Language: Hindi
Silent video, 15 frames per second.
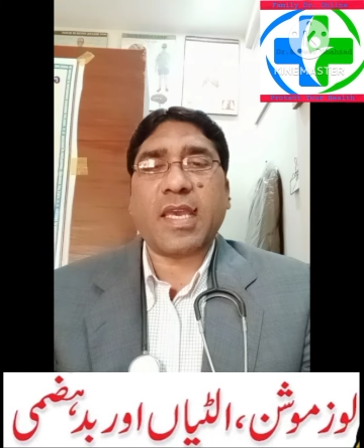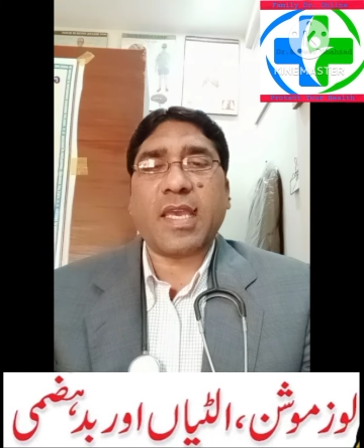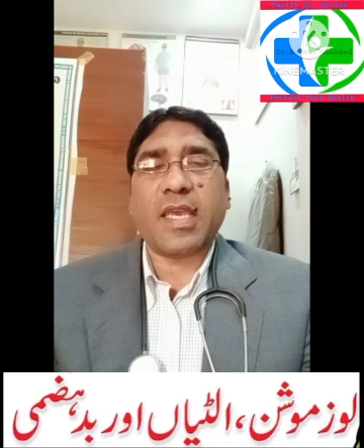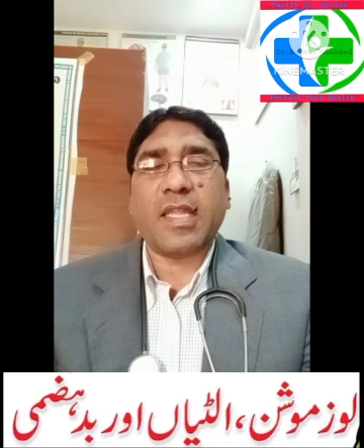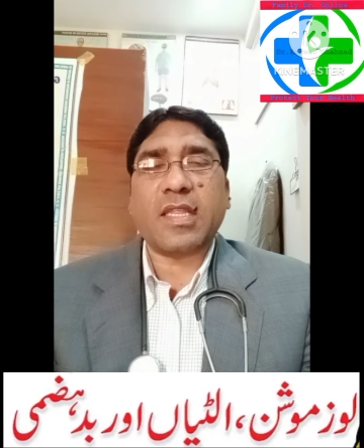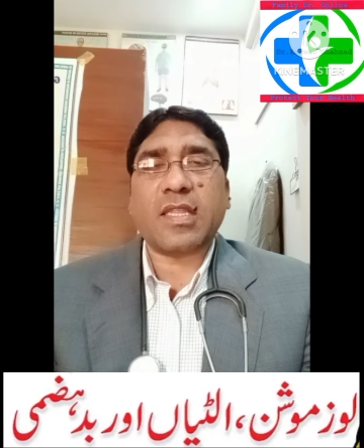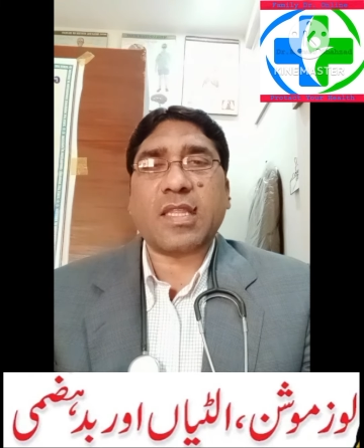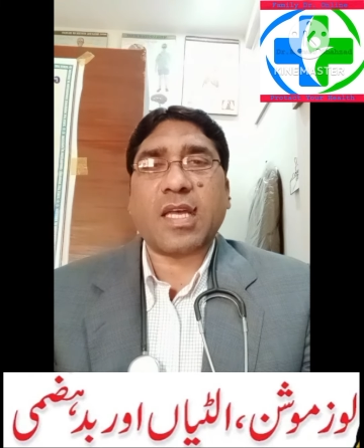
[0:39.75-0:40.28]

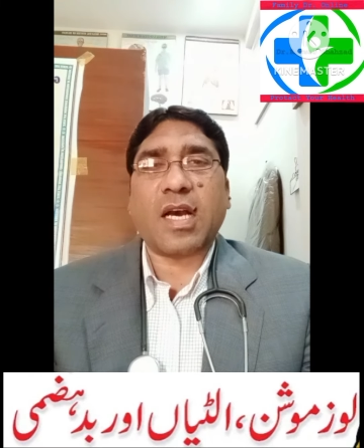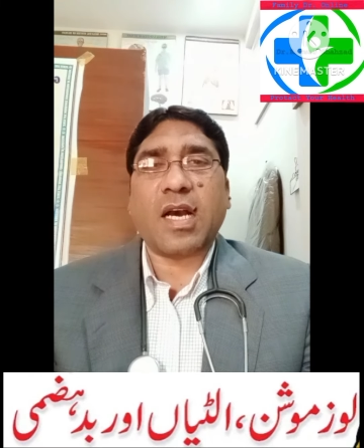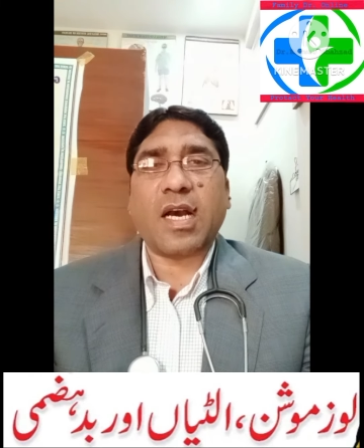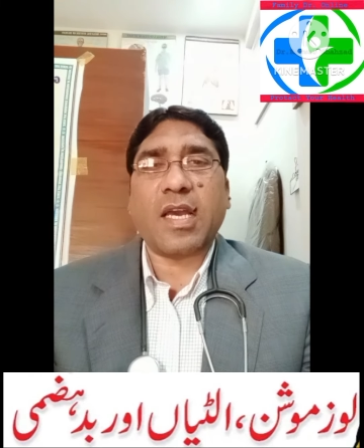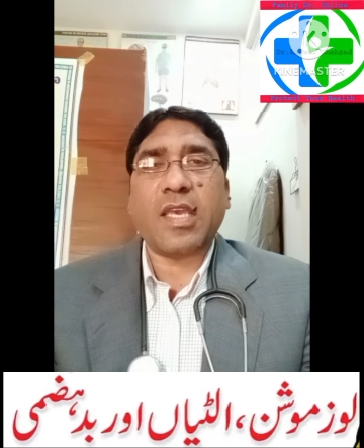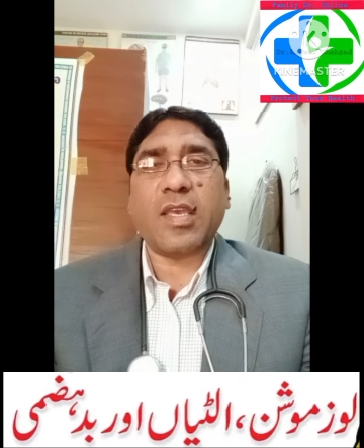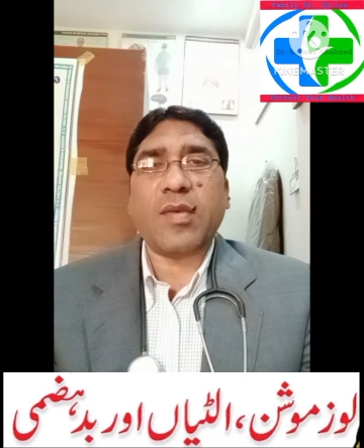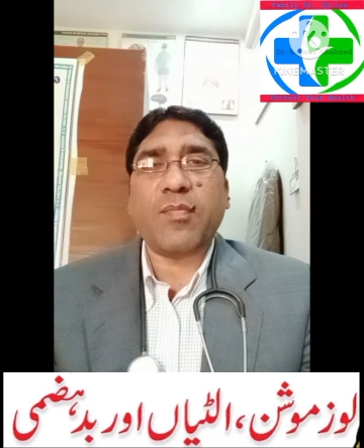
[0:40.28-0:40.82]

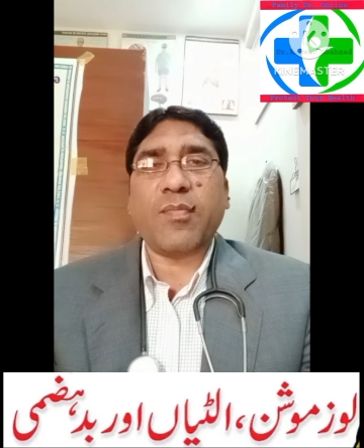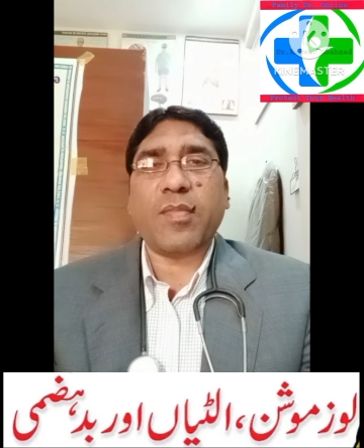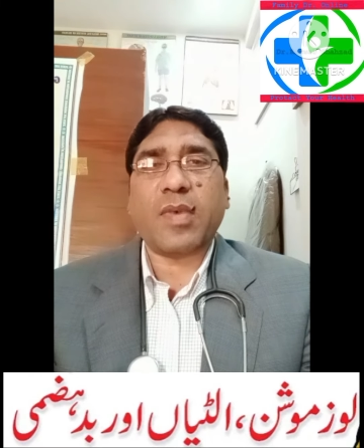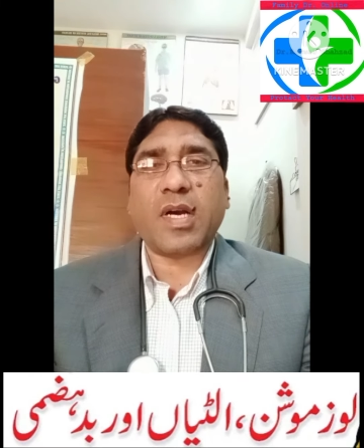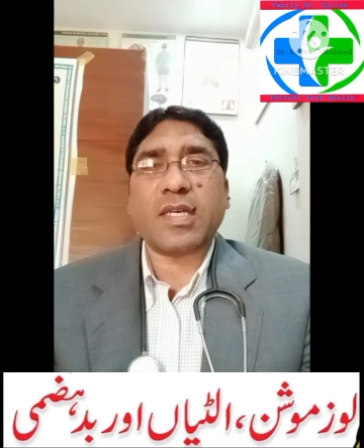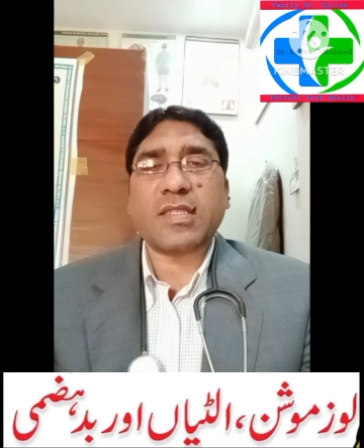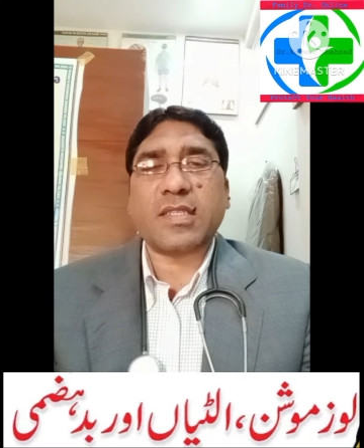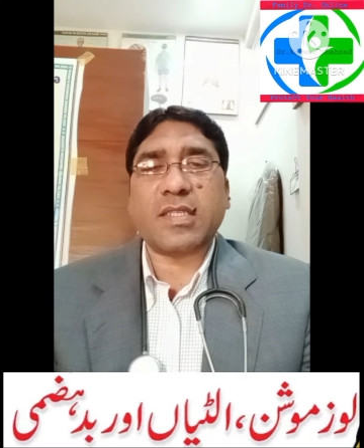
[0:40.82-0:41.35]
इंतहाई
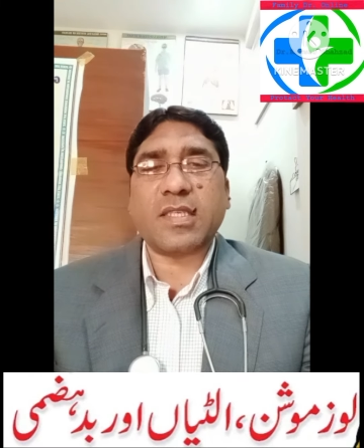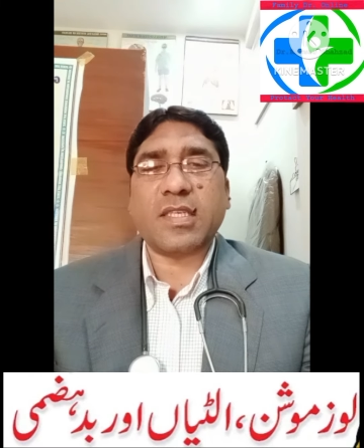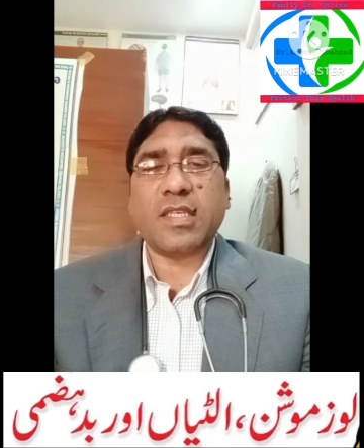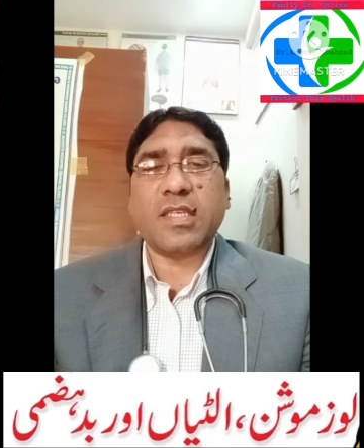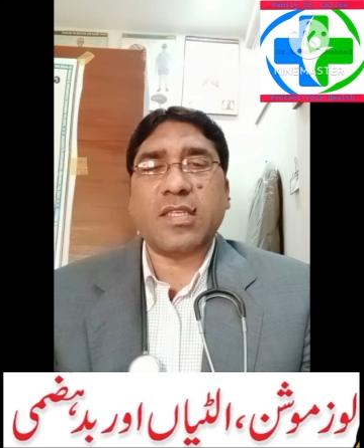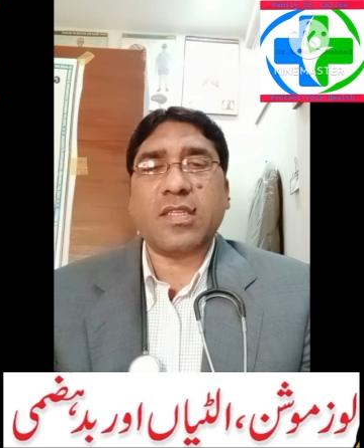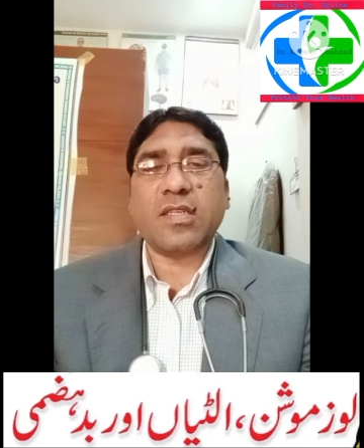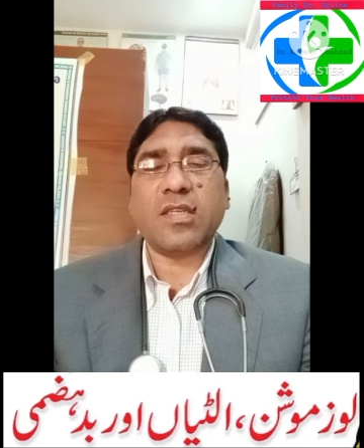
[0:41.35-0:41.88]

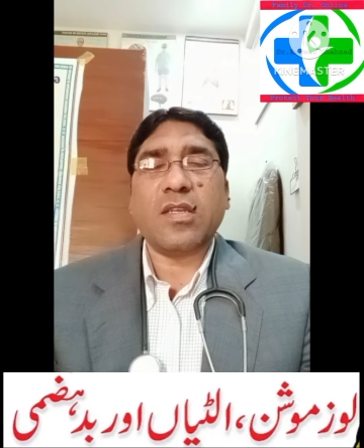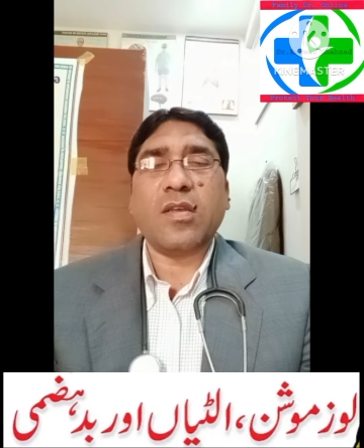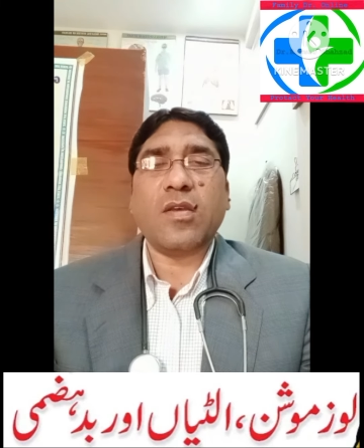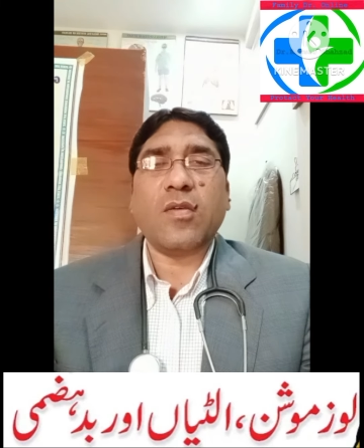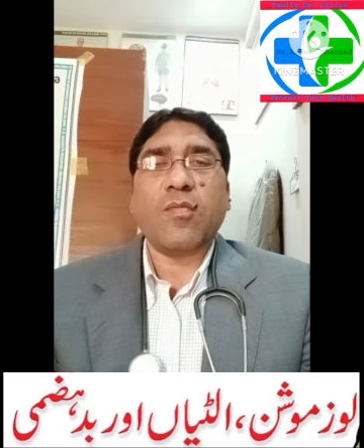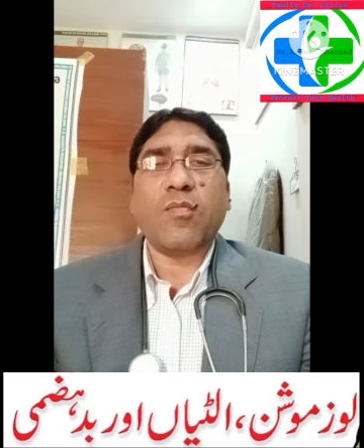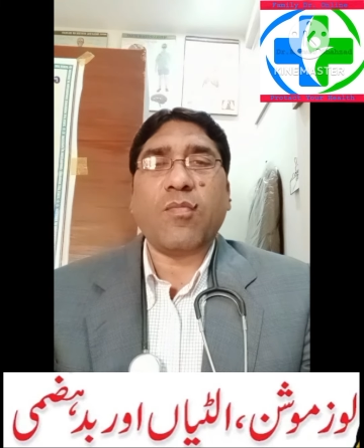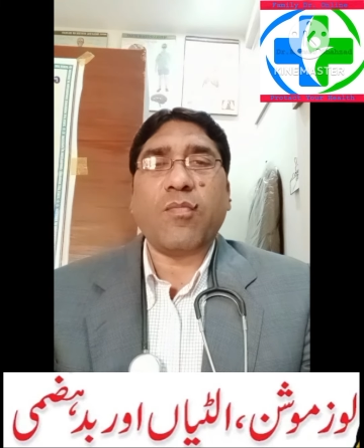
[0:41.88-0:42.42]
अक्सर
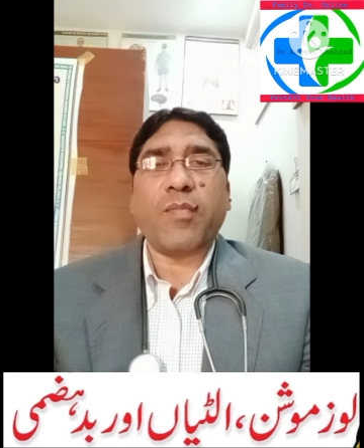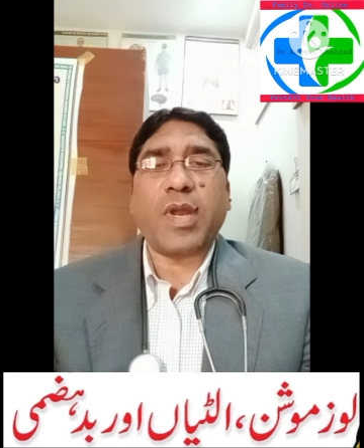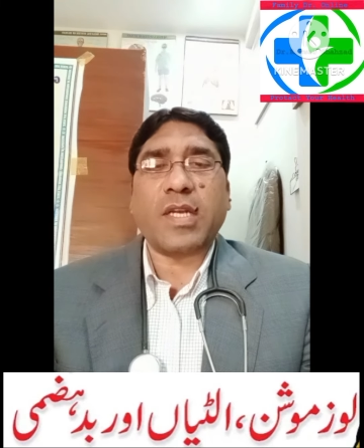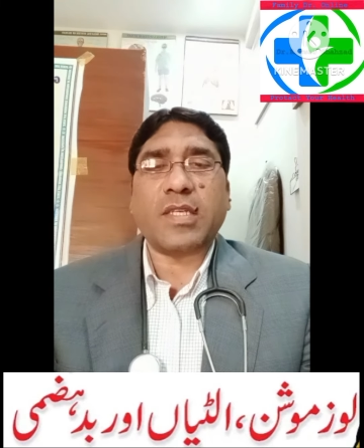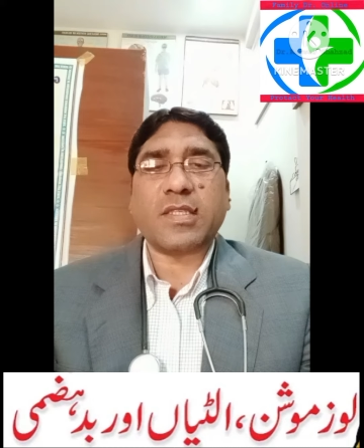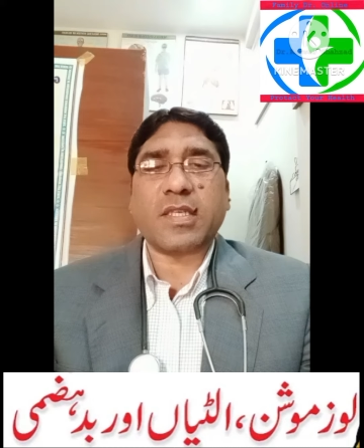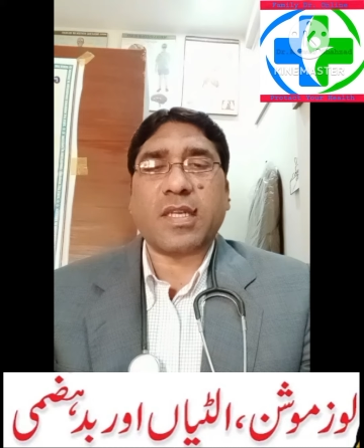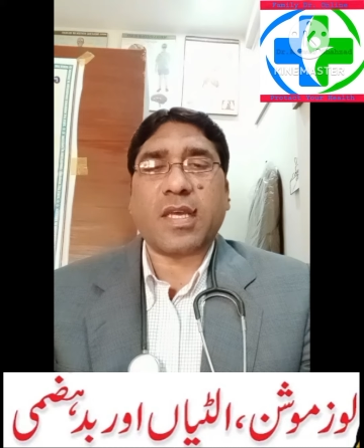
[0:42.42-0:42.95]

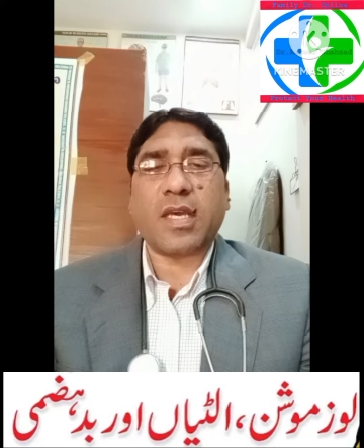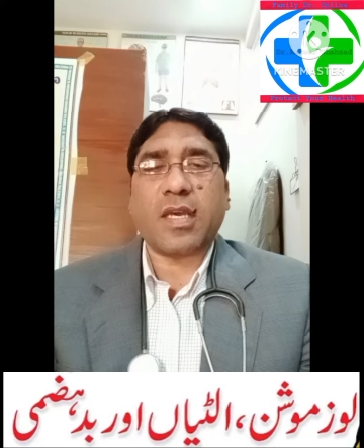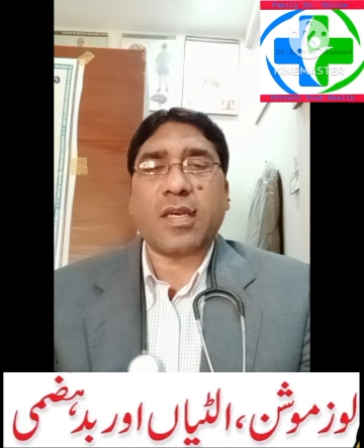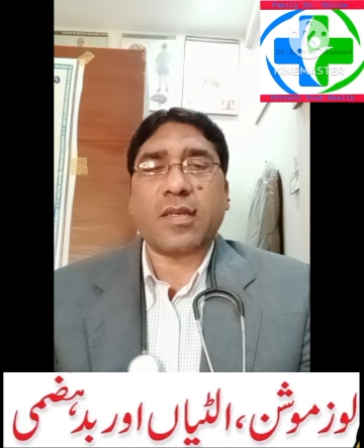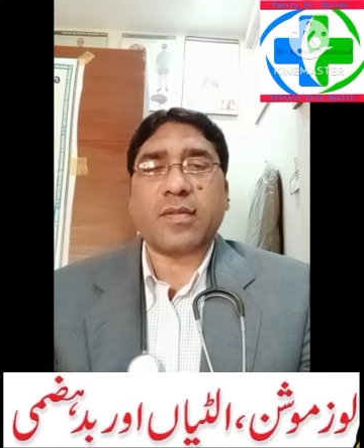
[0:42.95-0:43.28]
मेडिसन है